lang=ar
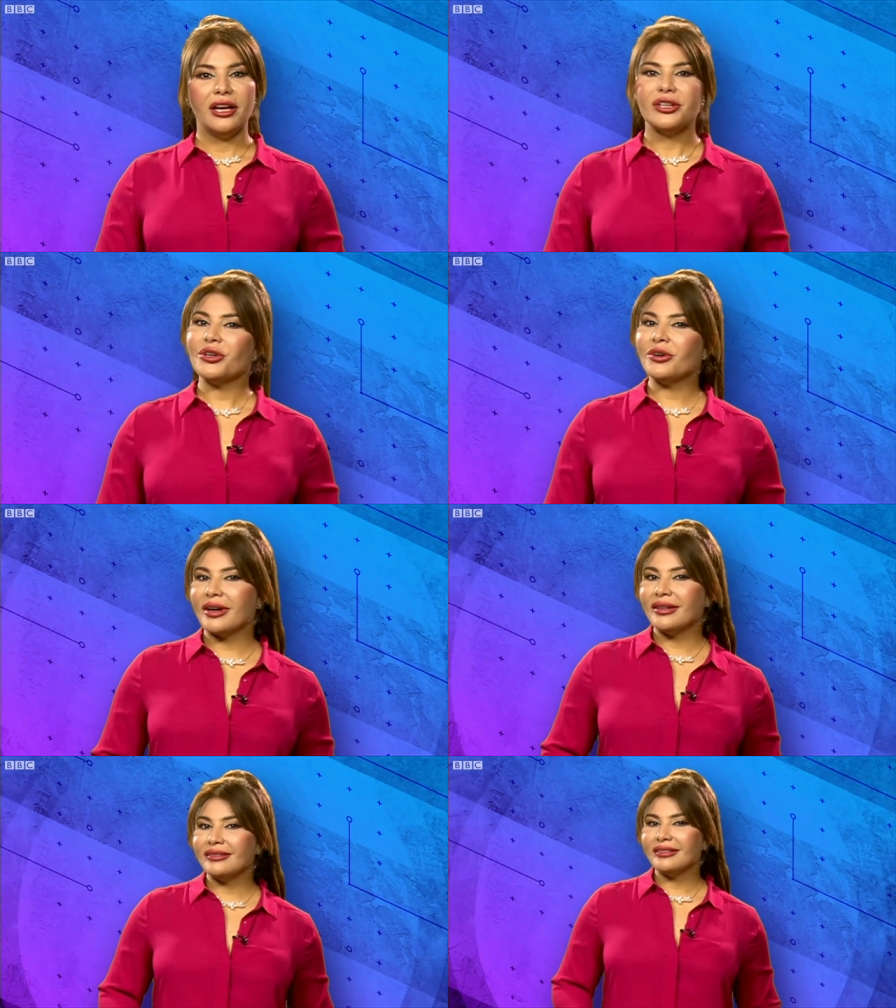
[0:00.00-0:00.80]

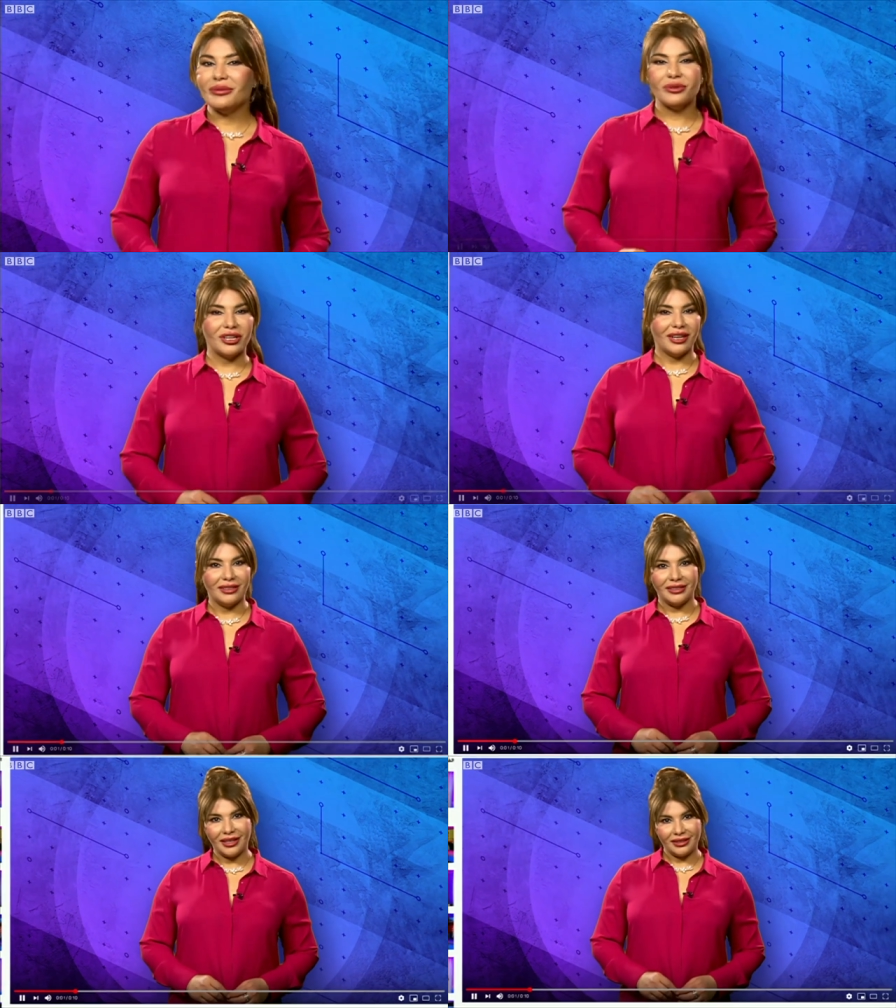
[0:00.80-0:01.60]
شكرا
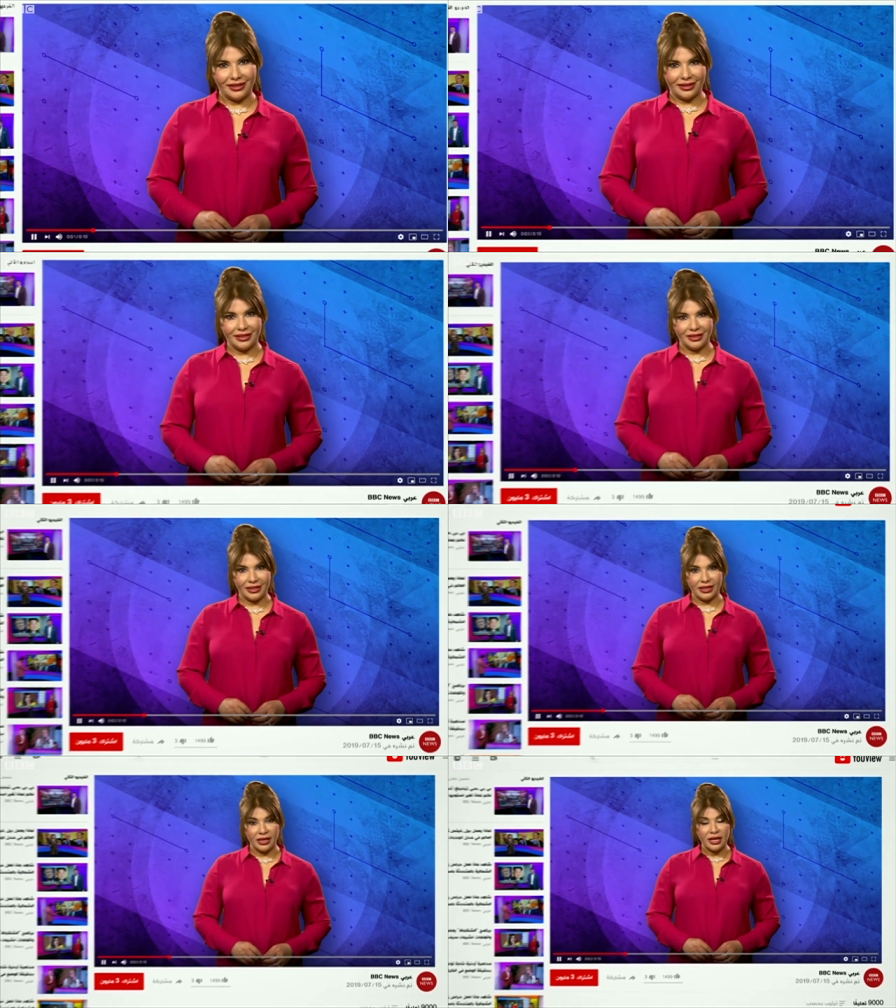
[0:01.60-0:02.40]
لمشاهدتك ترندنج
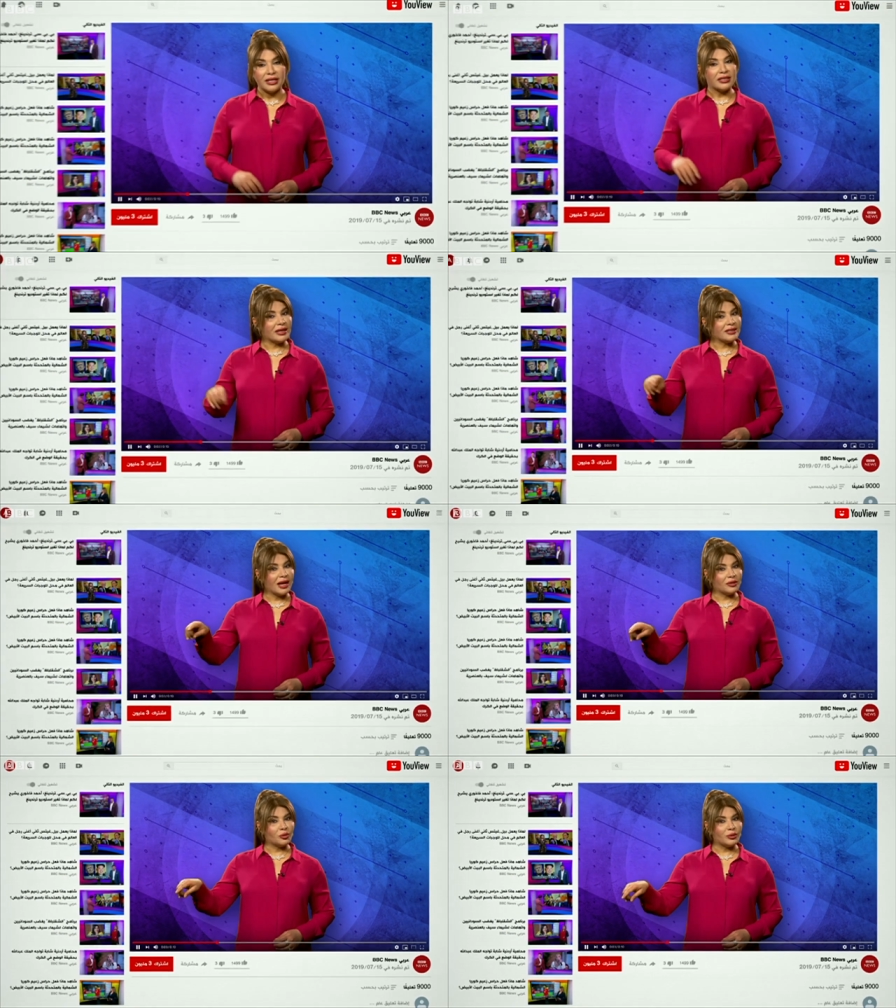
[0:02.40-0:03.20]

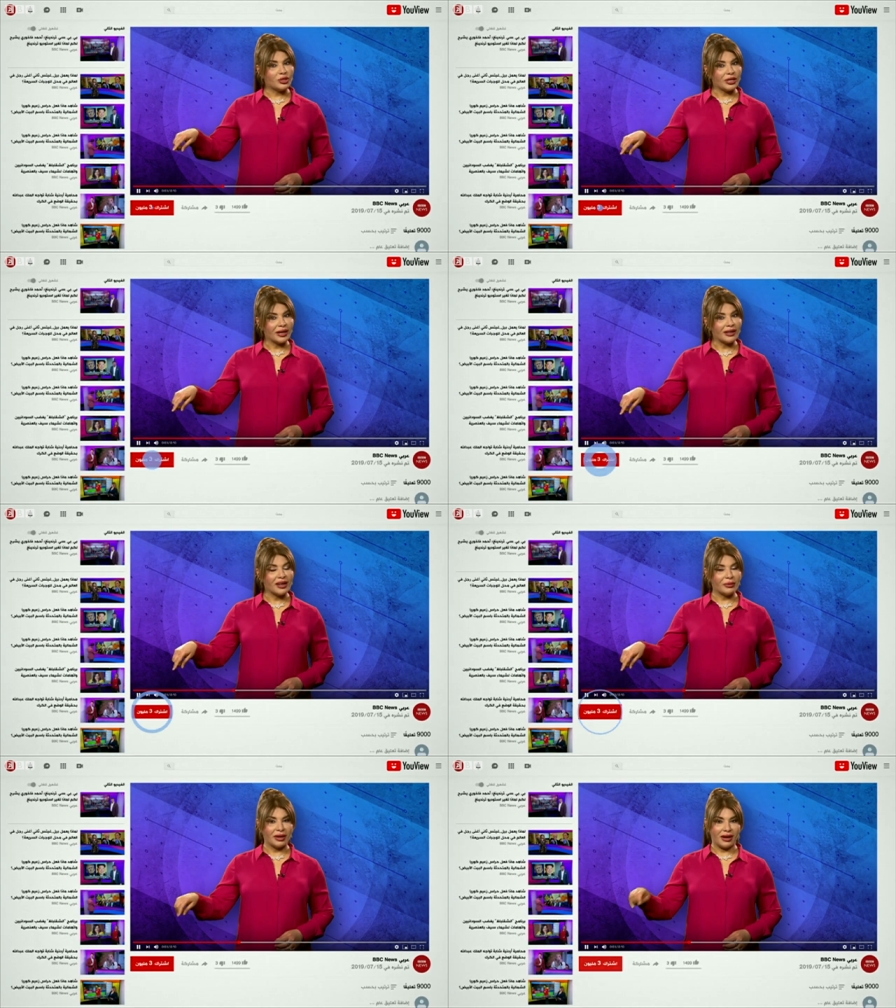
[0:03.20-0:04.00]
سنسعد باشتراكك
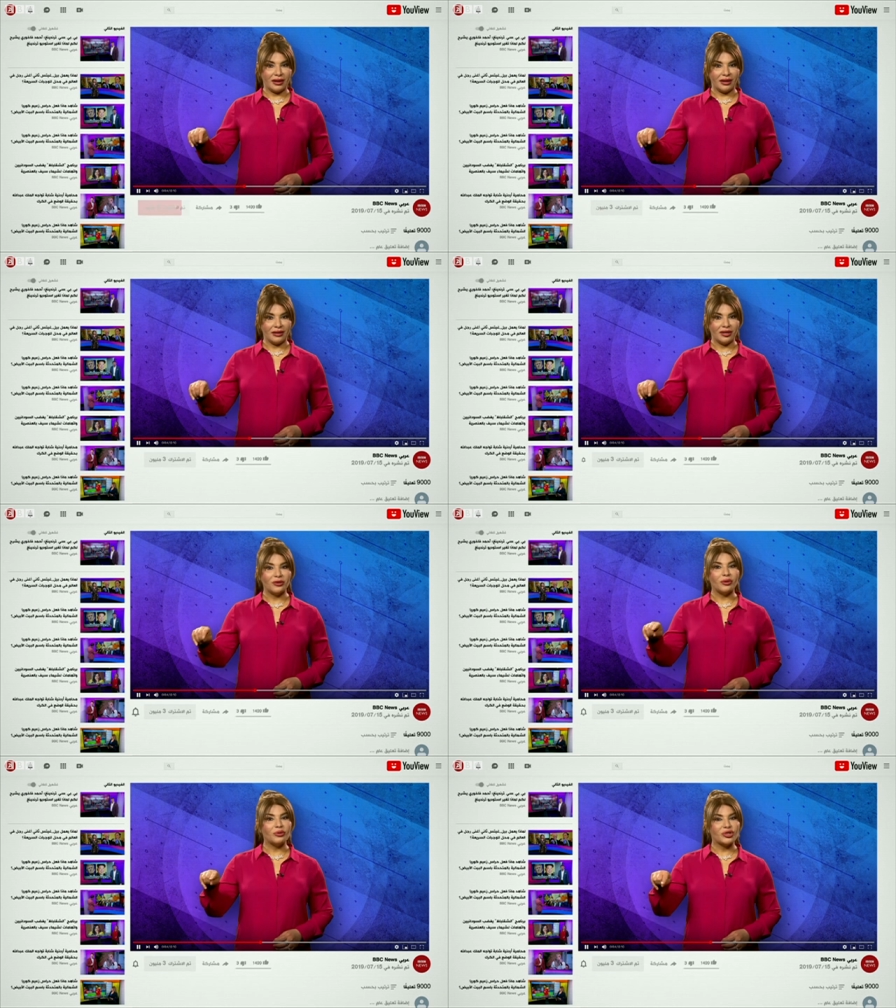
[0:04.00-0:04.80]
بالقناة
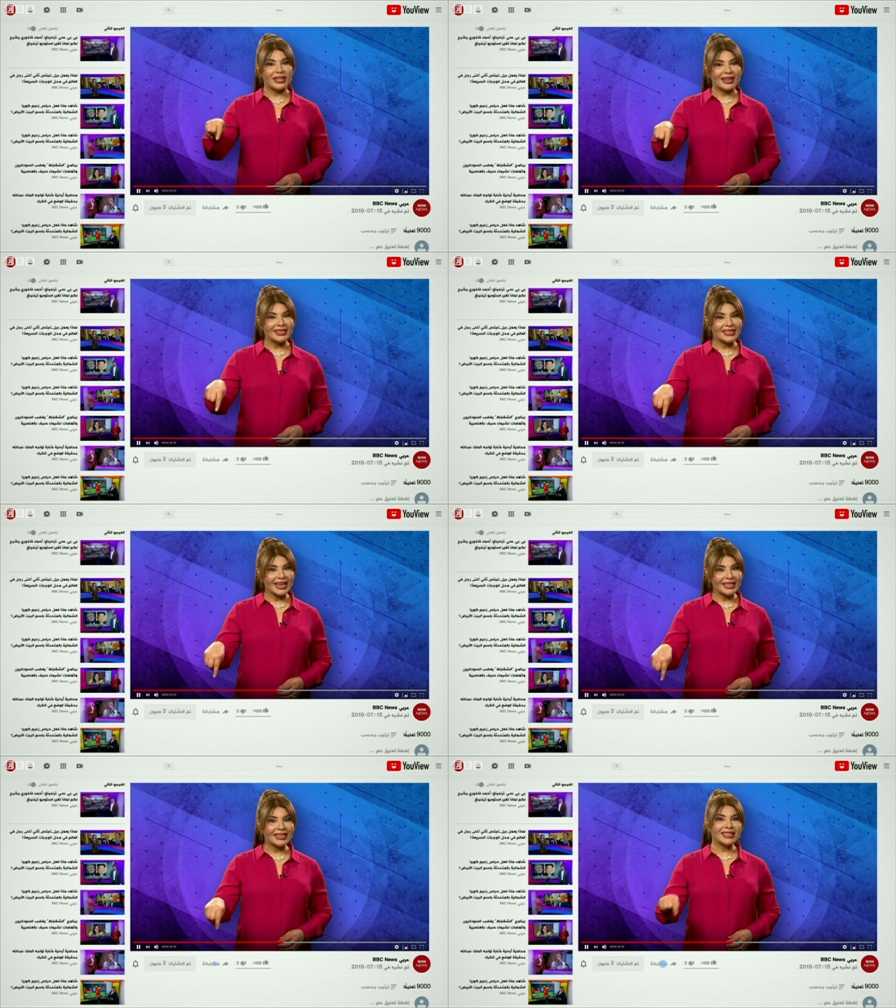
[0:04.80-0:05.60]
ومشاركتك
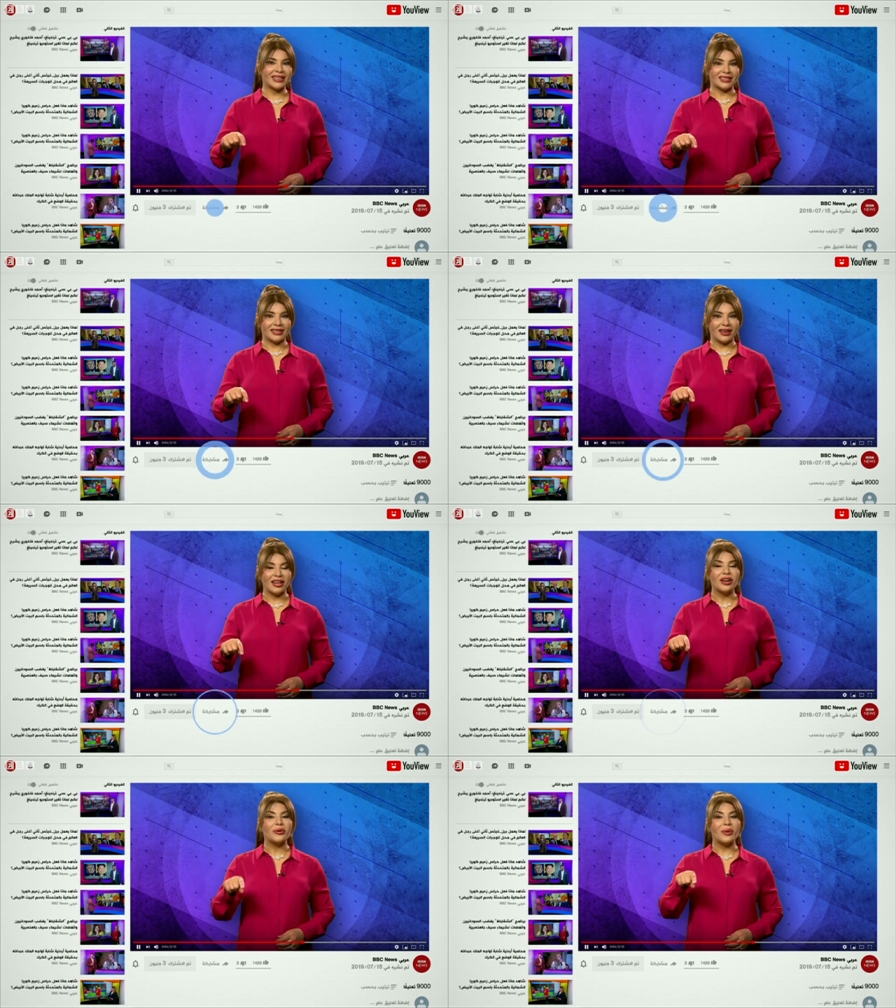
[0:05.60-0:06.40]
لقصصنا
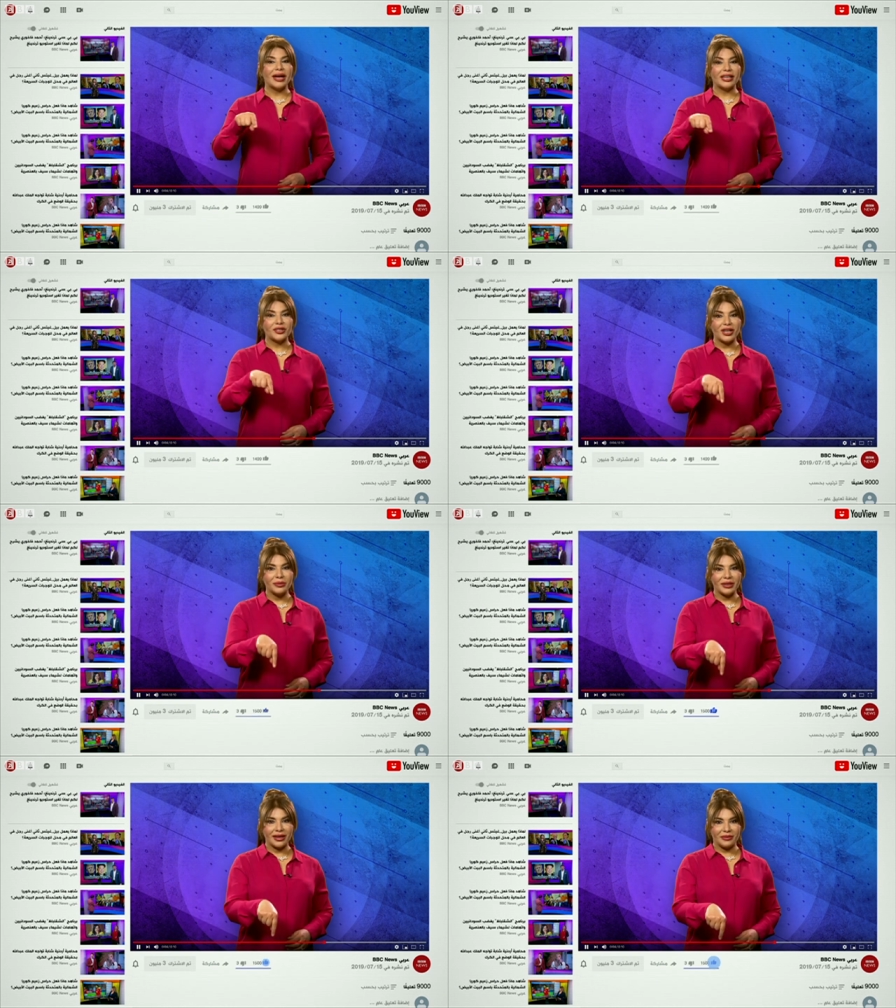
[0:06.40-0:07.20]

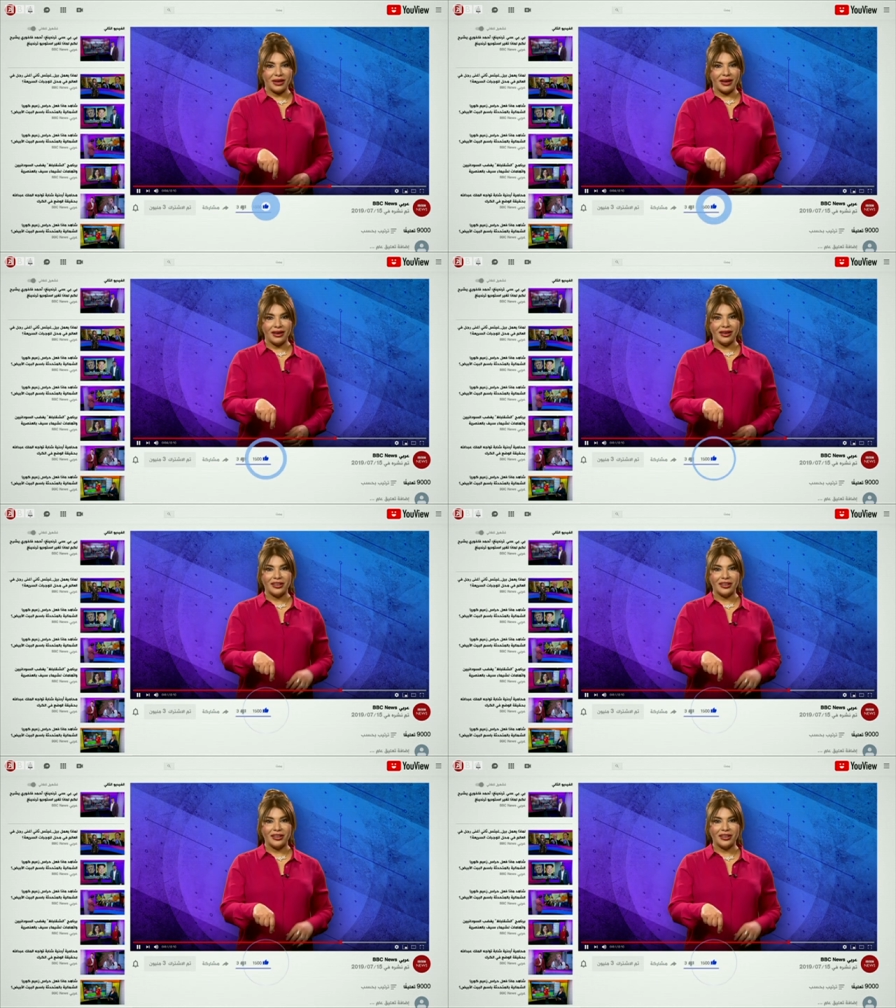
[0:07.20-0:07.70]
وإعجابك بها